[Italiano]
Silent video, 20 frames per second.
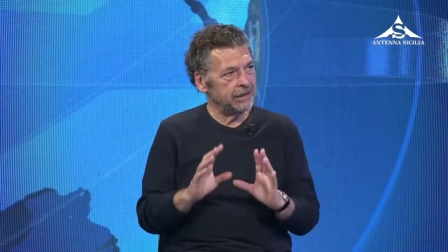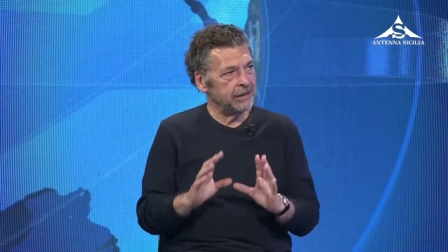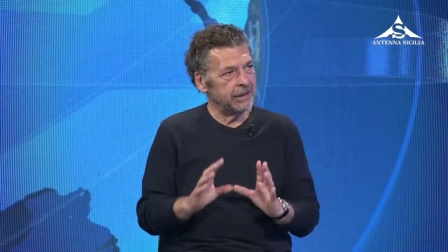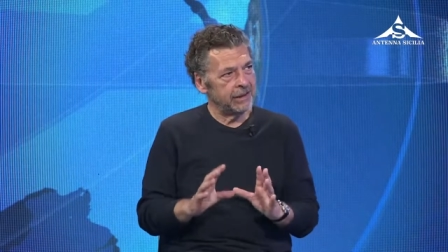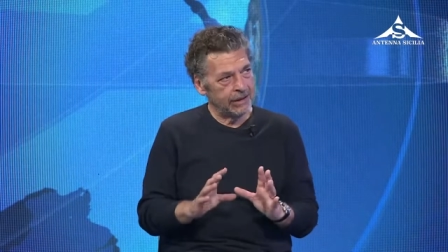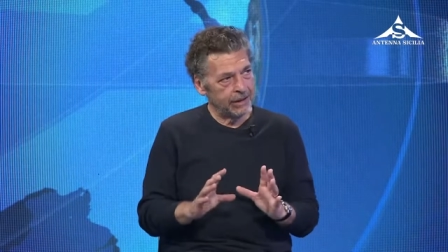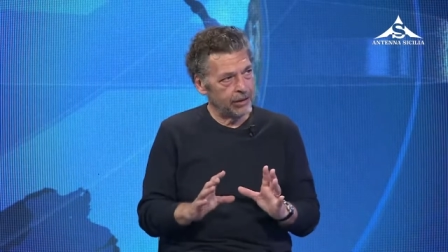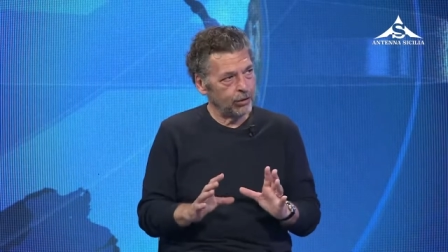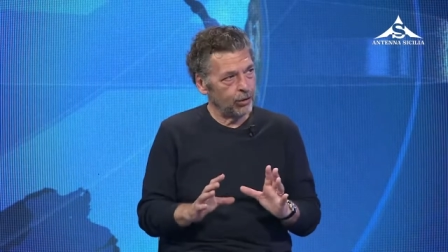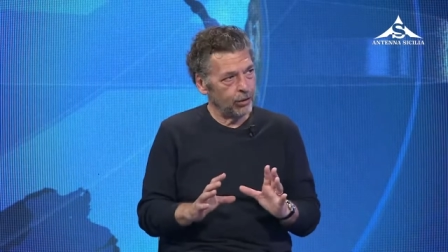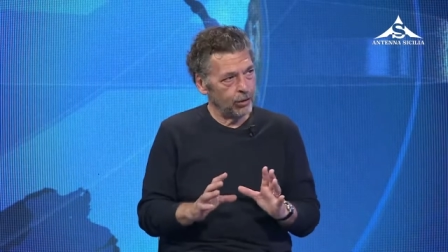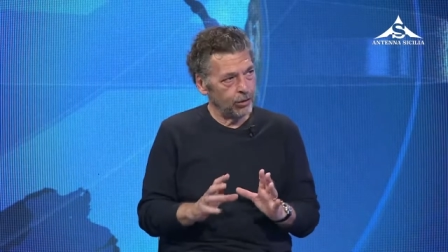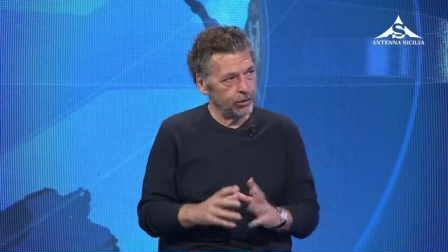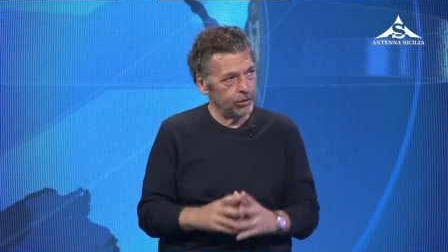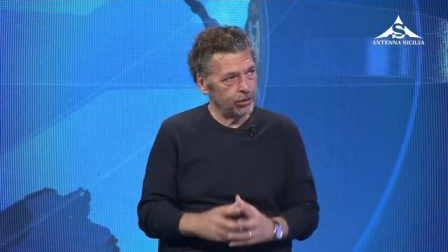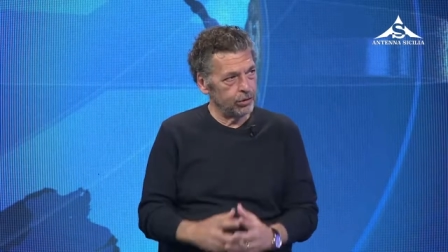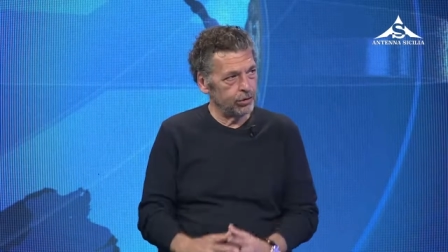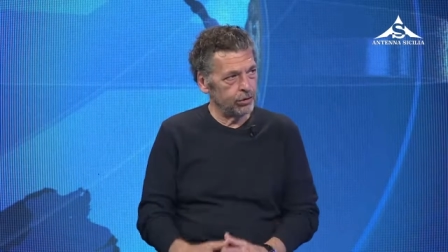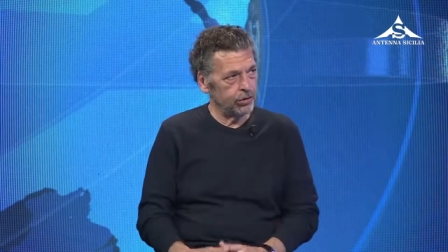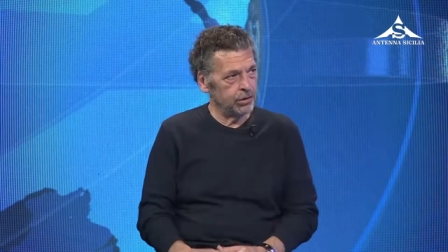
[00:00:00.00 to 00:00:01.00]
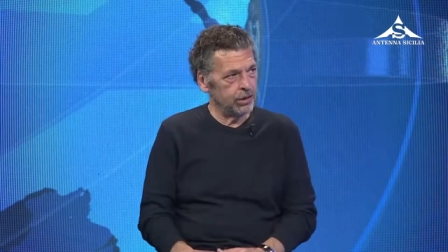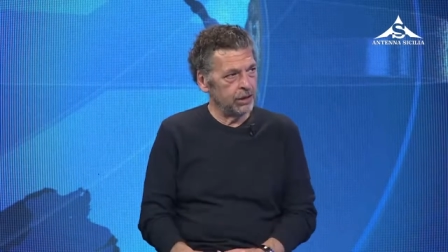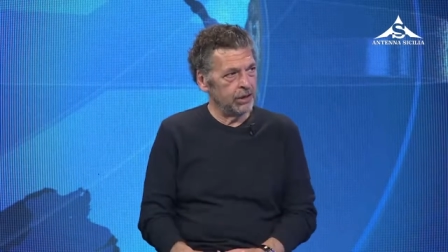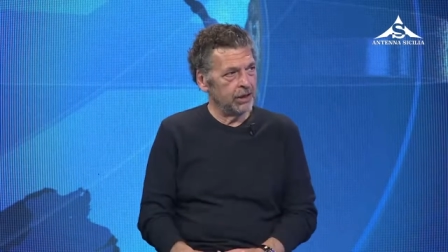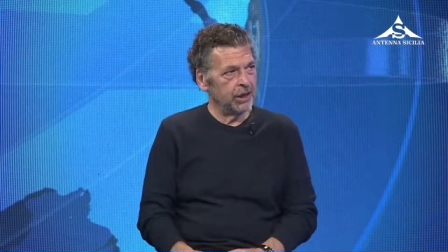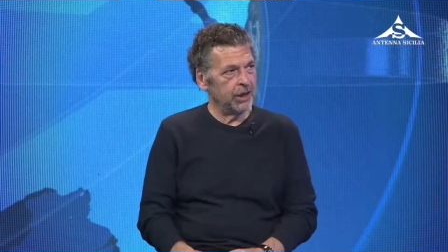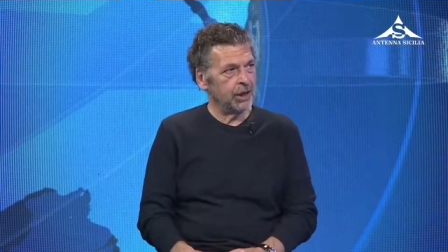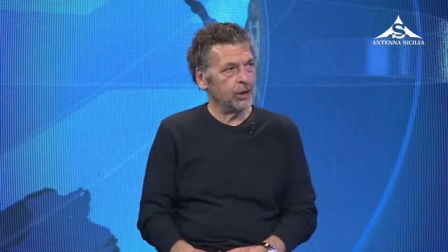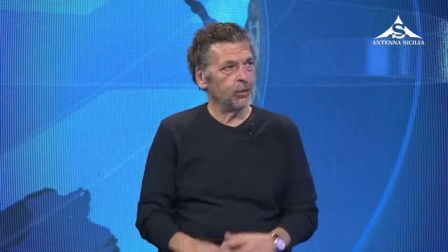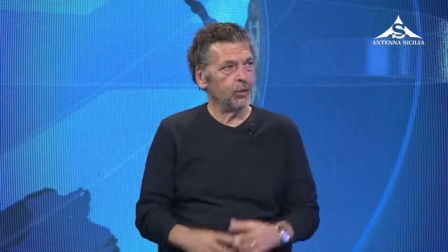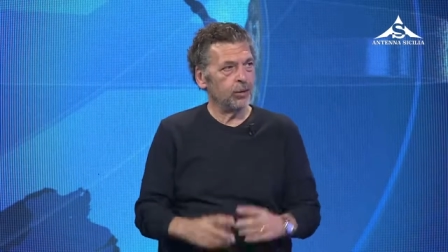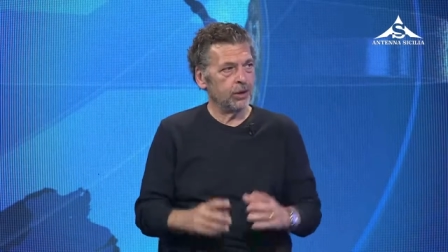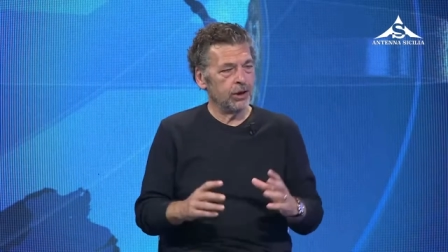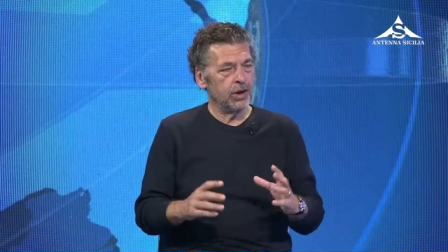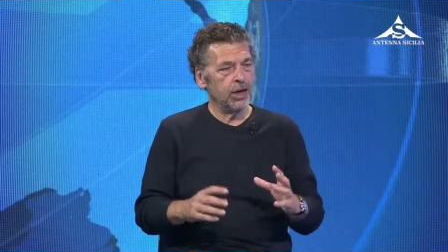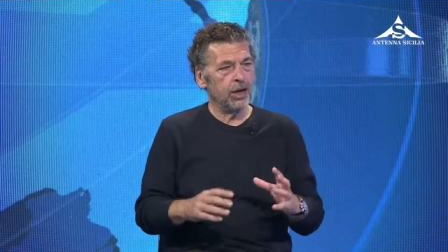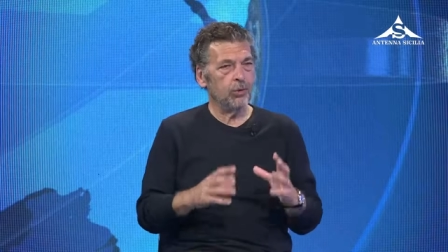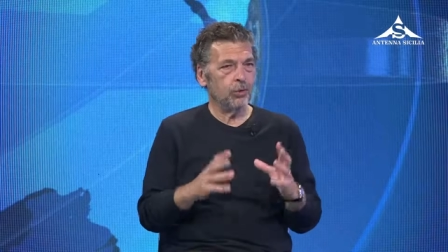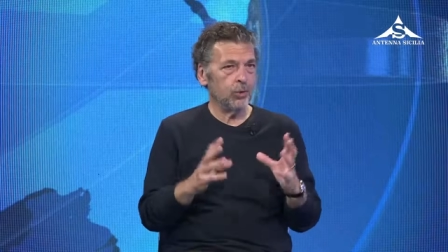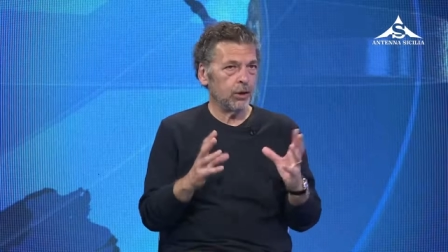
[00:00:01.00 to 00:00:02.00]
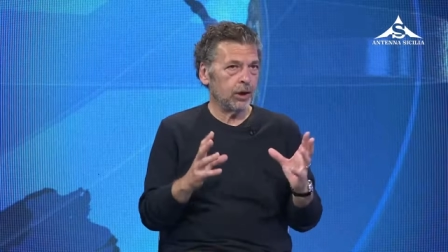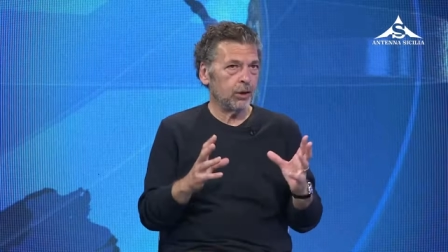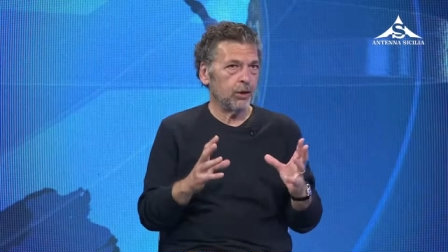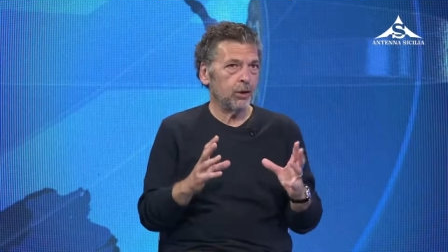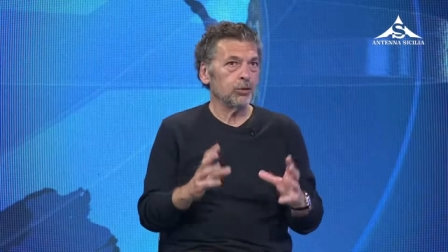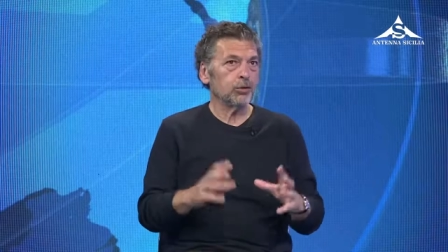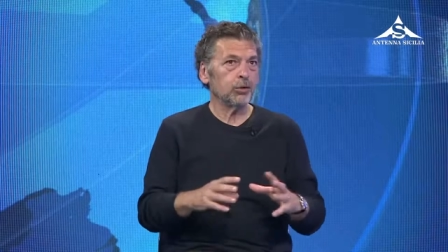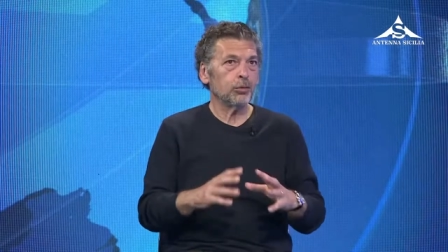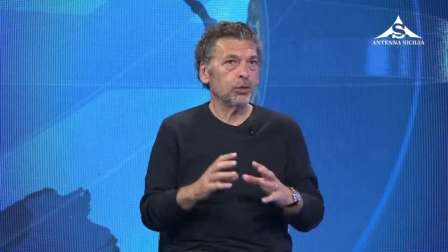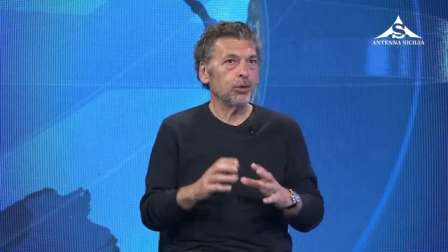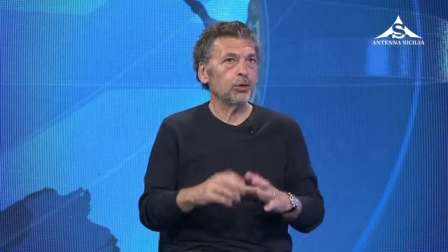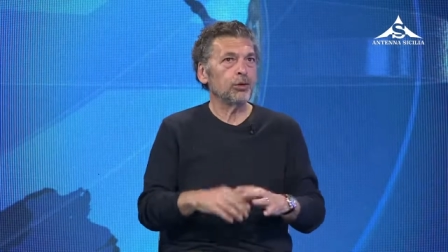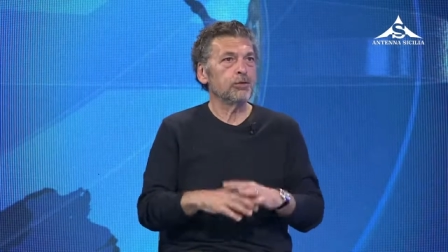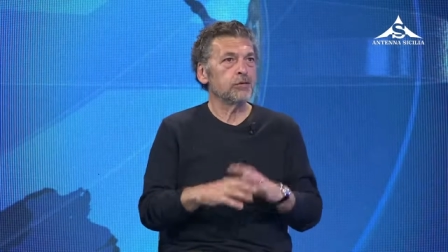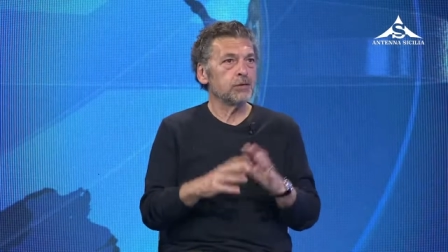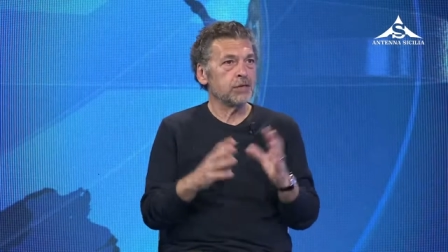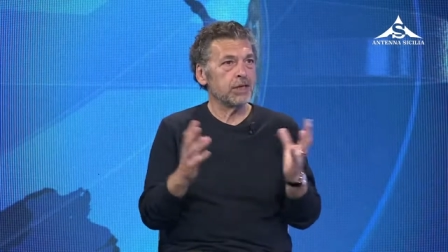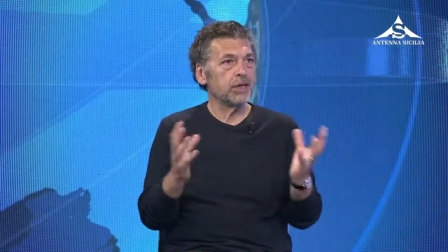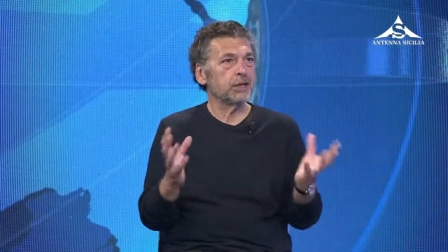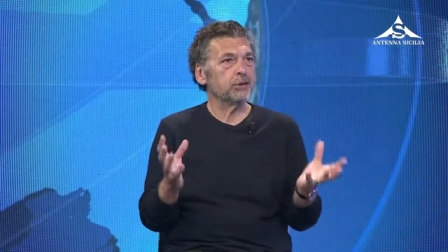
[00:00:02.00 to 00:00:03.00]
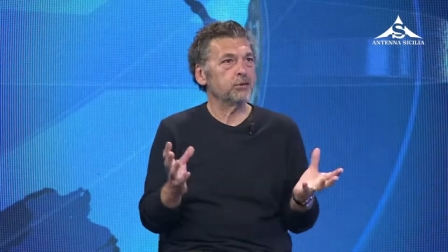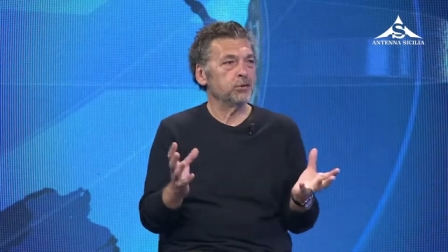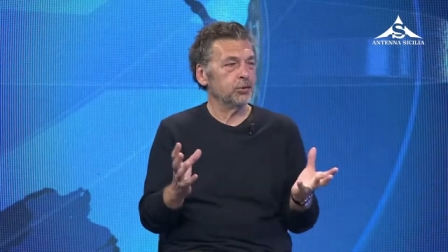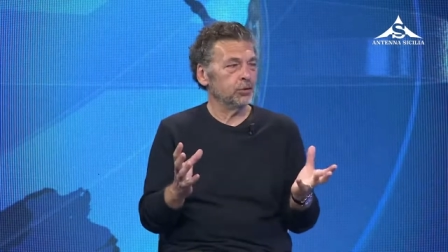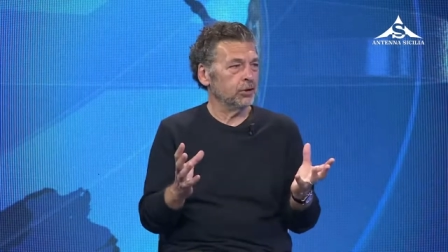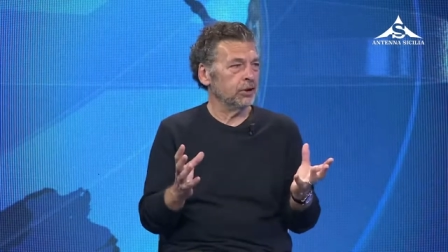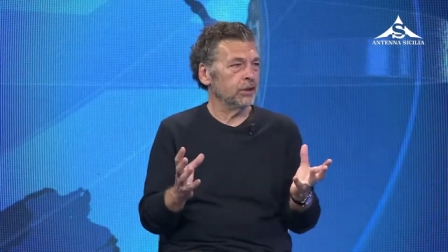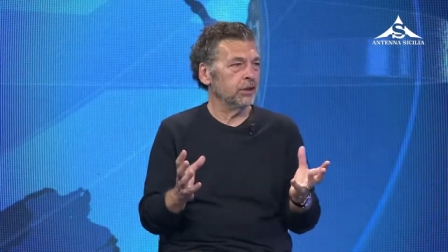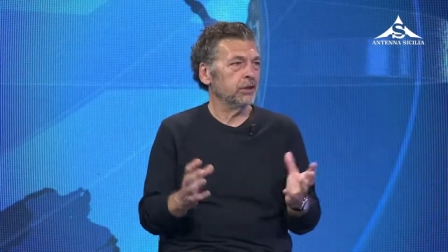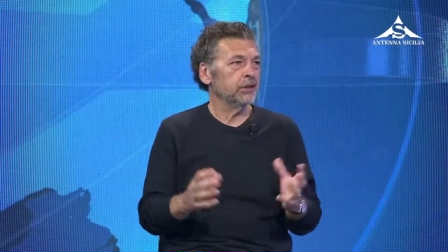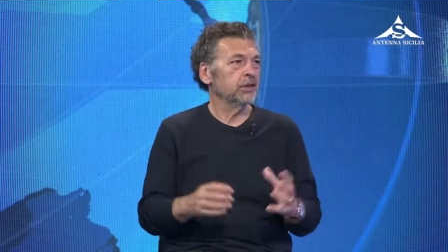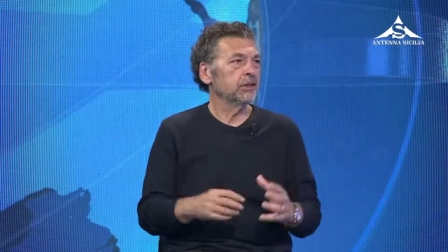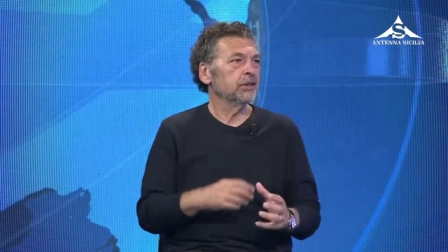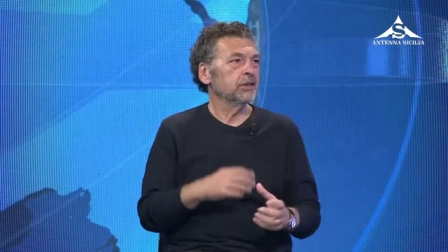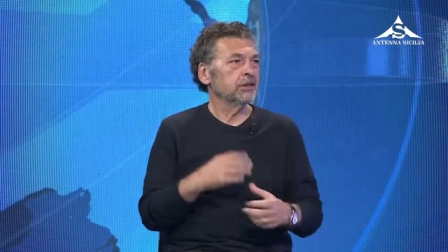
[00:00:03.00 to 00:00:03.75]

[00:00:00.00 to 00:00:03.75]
il racconto, e quindi è un racconto però con sei attori